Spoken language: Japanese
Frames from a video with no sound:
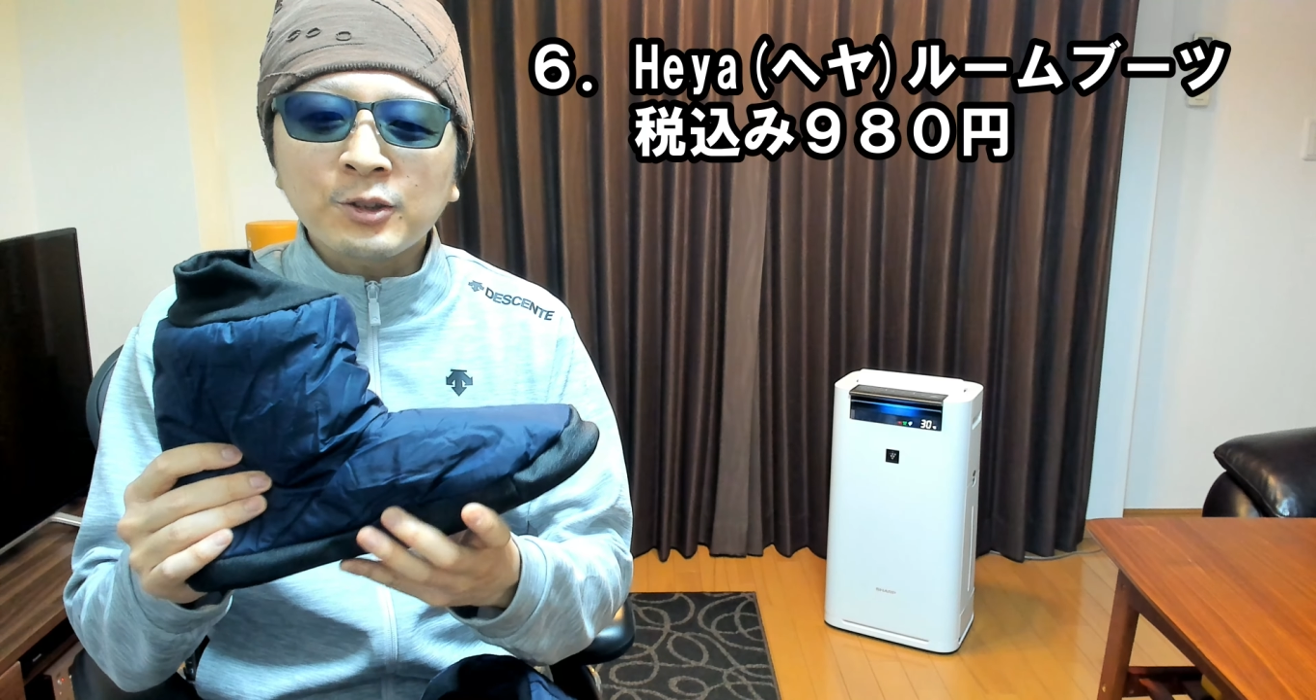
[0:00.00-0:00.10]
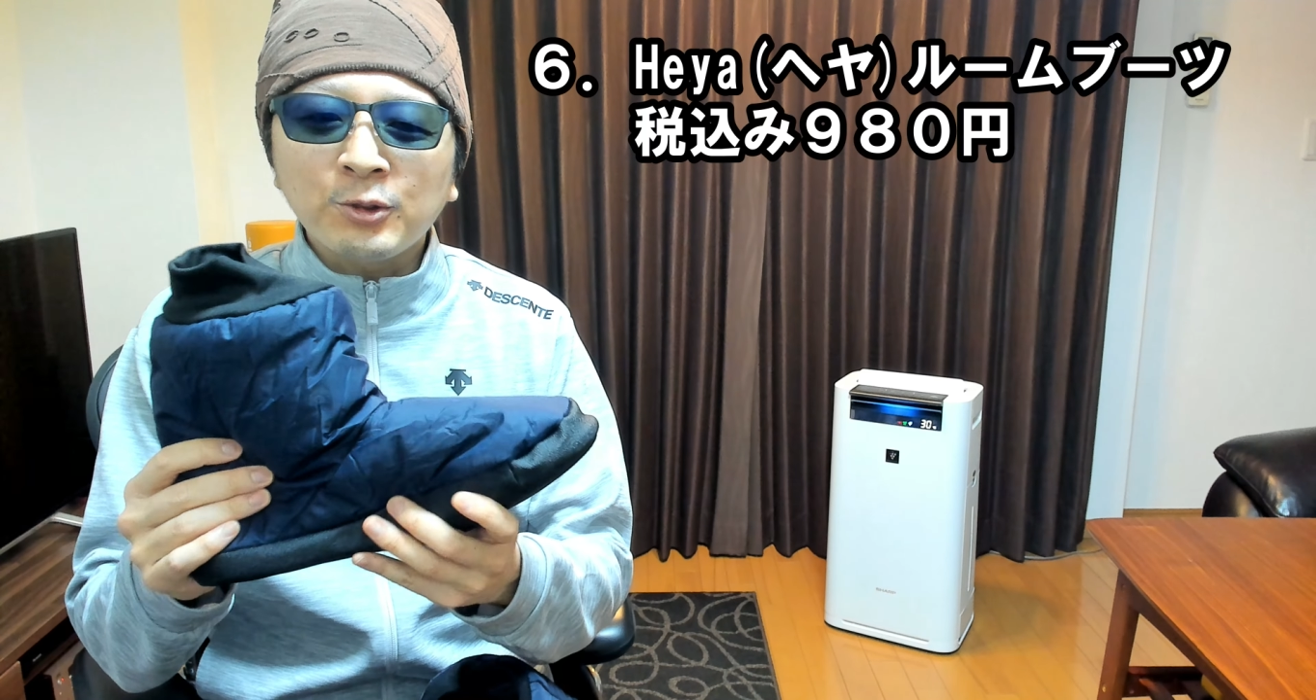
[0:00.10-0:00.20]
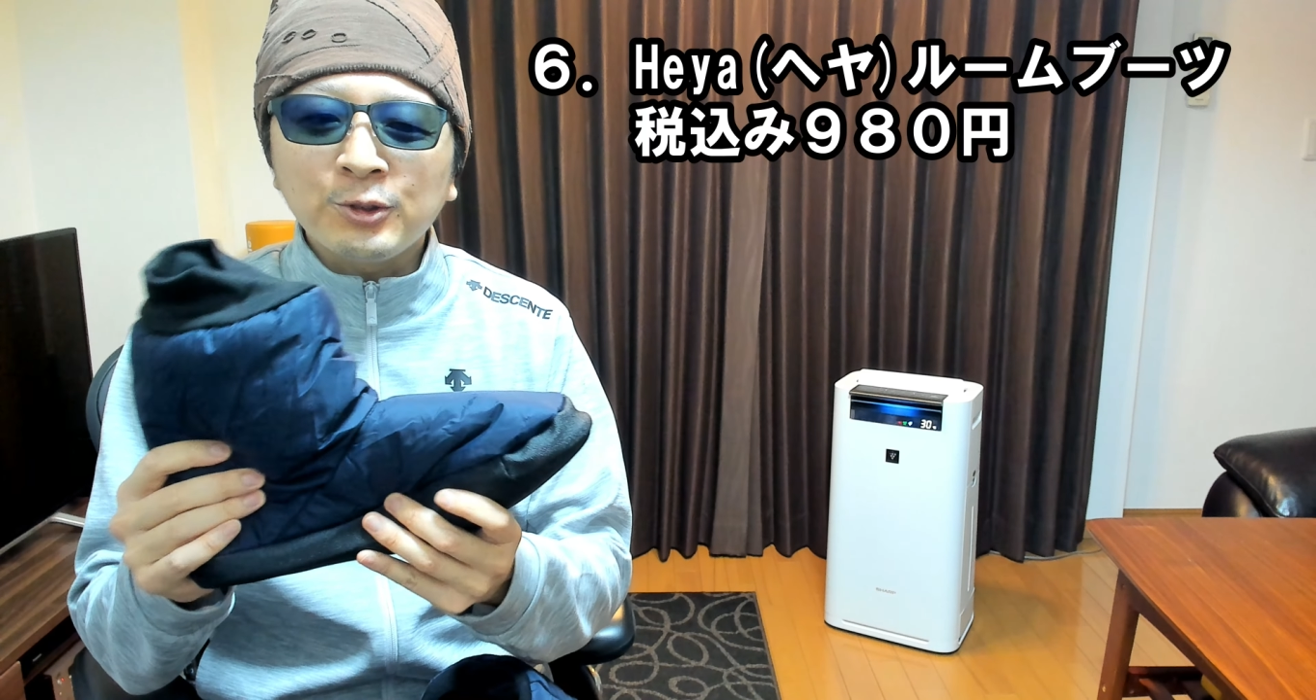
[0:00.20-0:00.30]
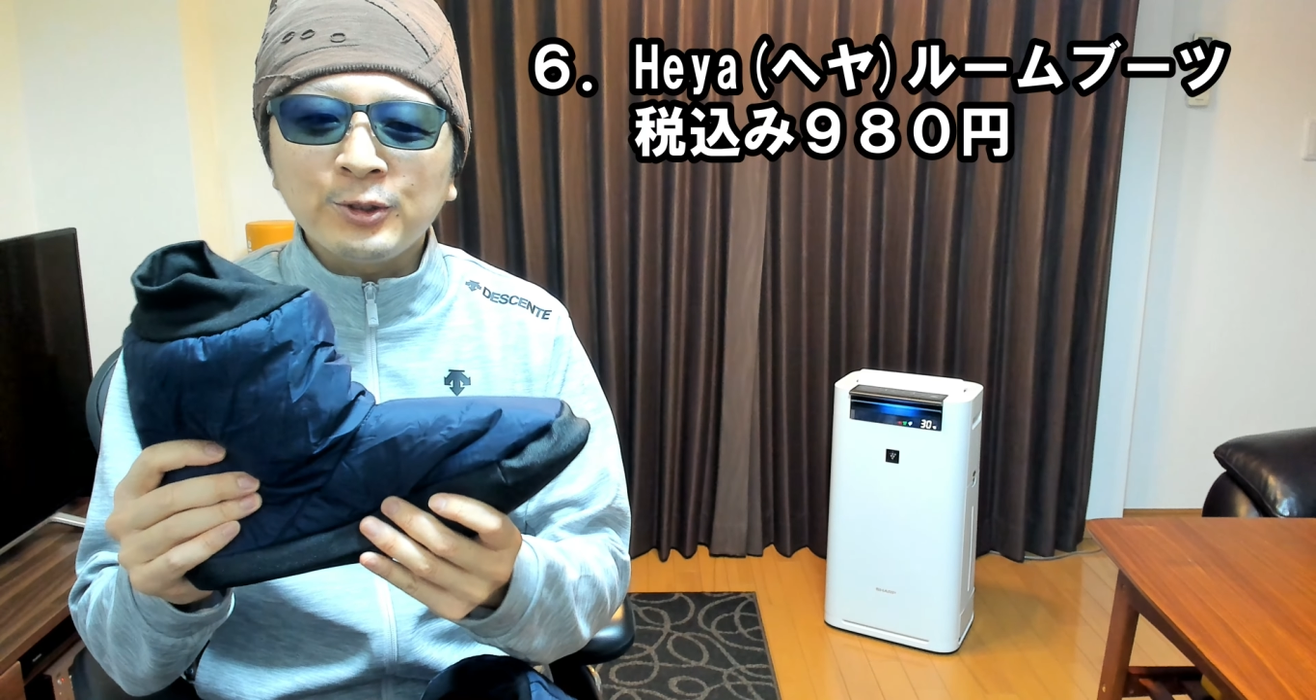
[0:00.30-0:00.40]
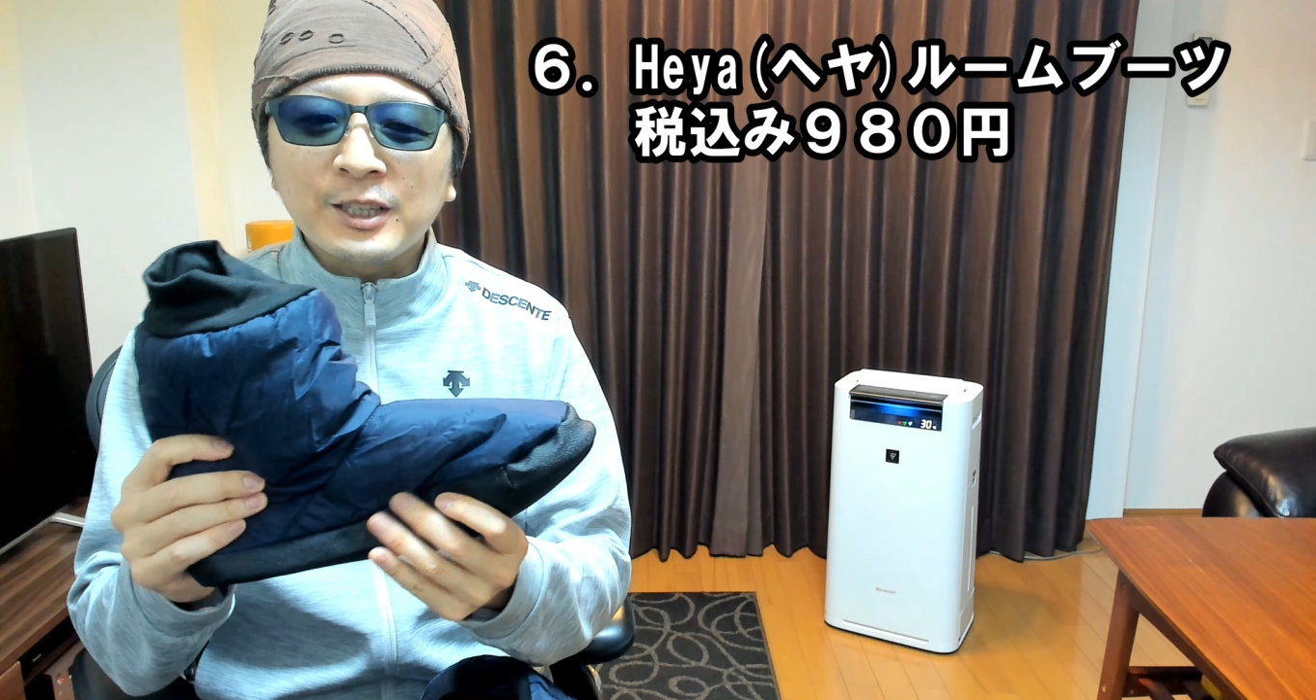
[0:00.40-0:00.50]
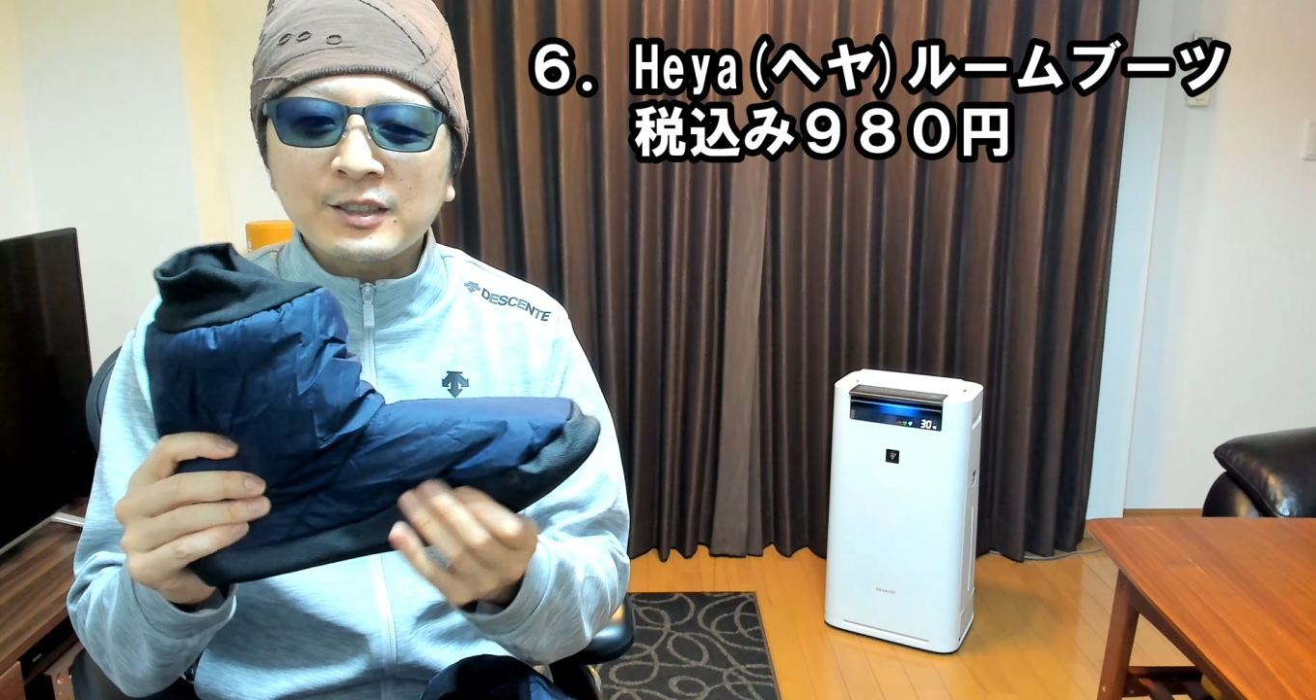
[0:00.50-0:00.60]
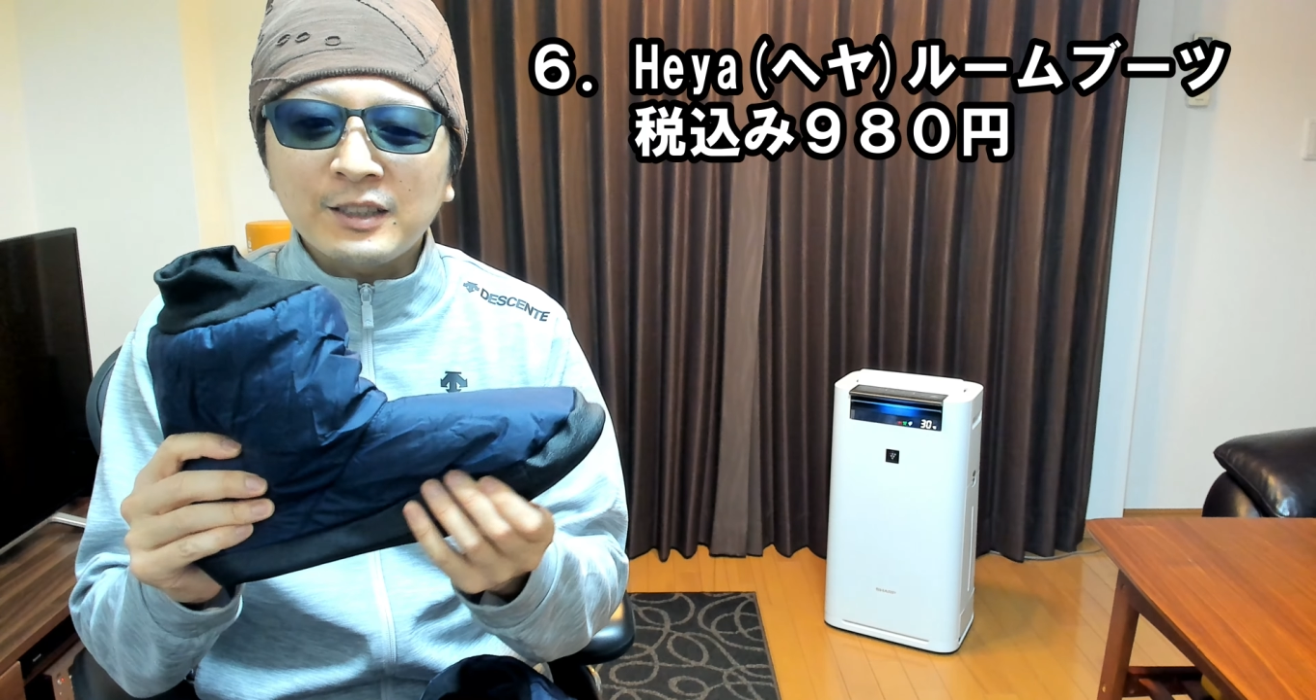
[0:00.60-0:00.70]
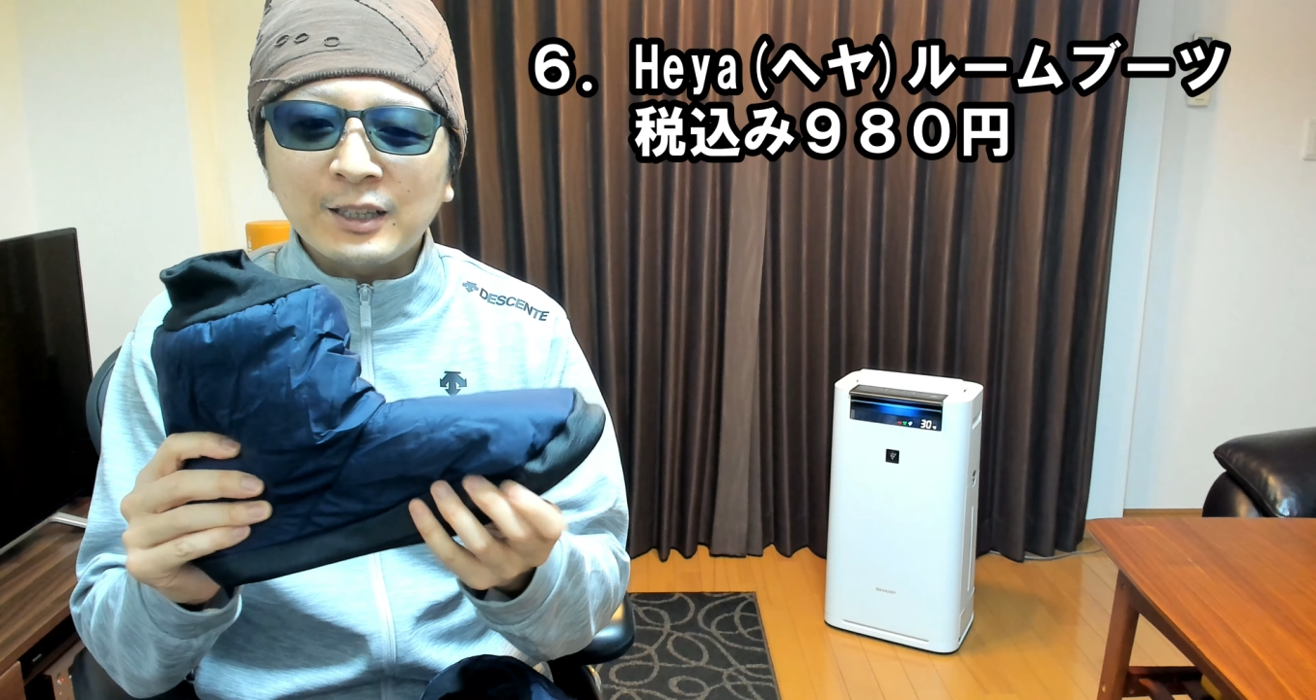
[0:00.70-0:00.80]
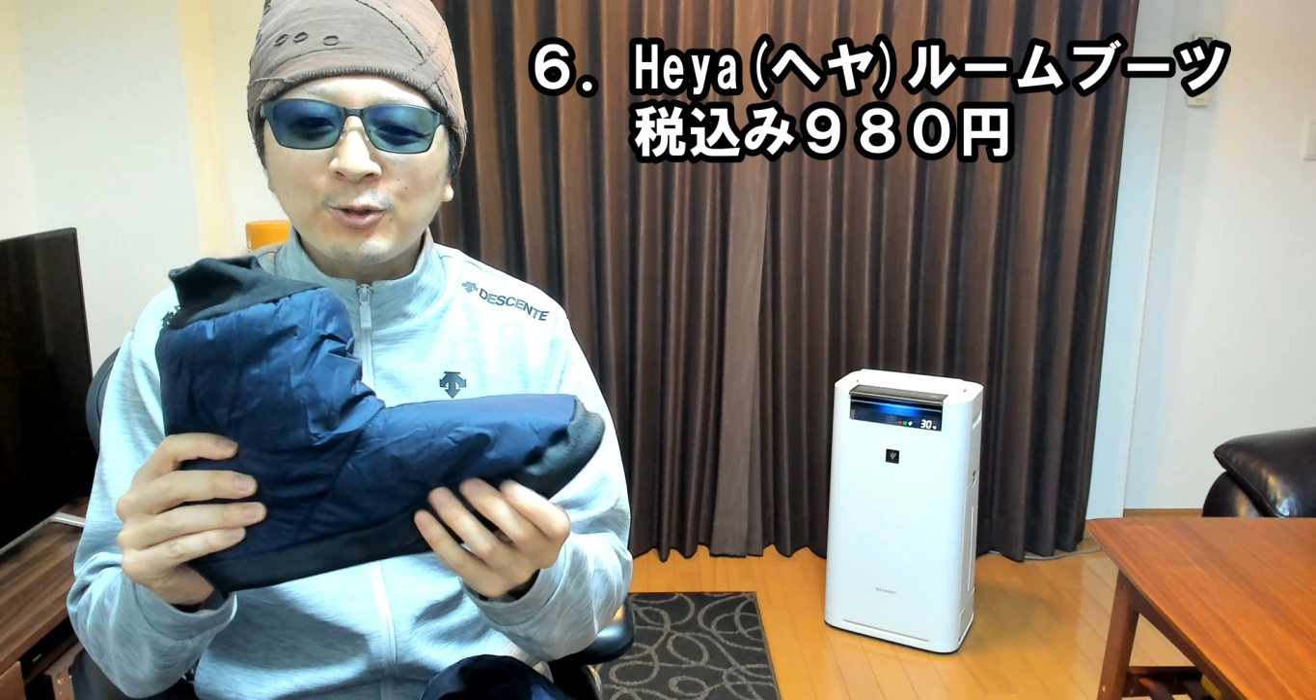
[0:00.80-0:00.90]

というですね、